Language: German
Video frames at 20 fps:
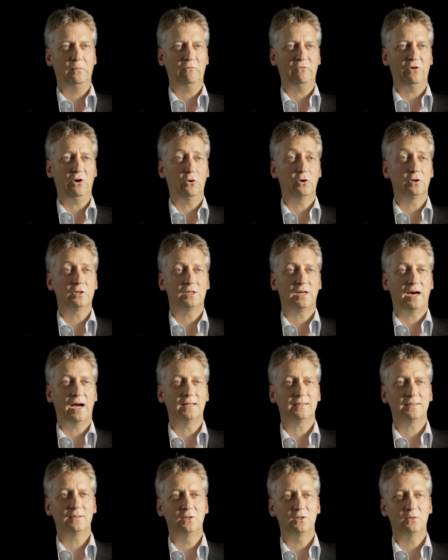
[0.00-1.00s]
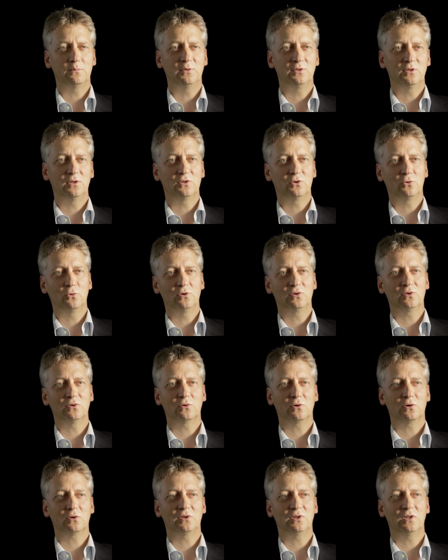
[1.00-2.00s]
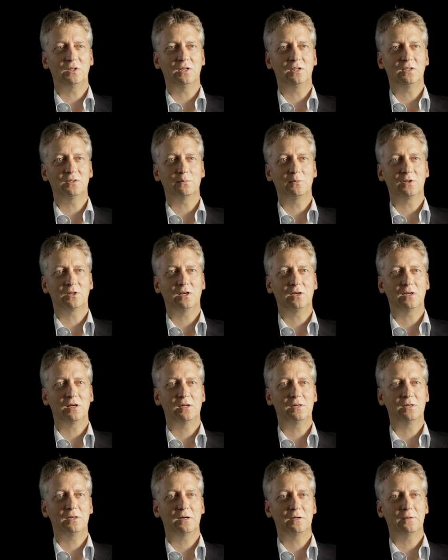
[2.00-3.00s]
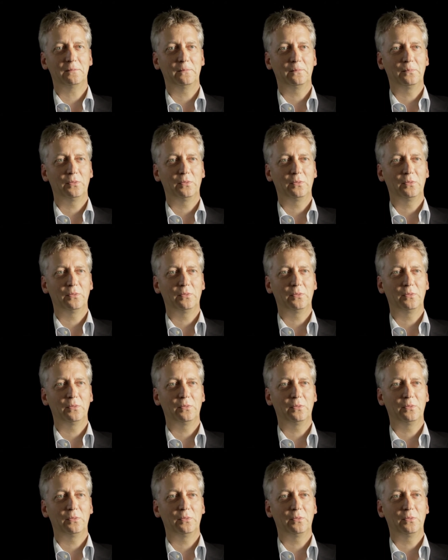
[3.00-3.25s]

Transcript: Wer heute 13 ist, besitzt höchstens noch CDs mit Kinderliedern